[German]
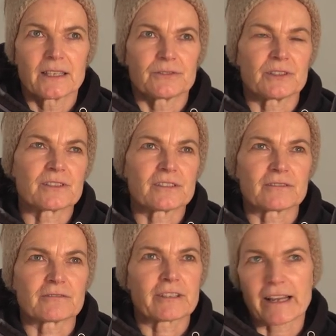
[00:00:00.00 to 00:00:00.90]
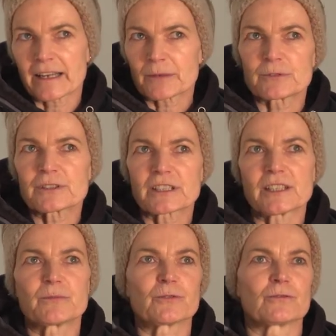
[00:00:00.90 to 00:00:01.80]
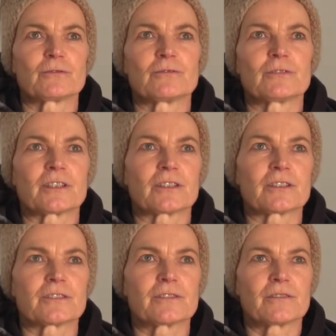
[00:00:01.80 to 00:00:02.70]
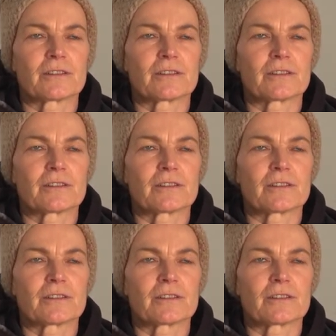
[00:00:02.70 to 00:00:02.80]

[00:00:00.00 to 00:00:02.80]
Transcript: Wir sind ein kleiner Betrieb und äh,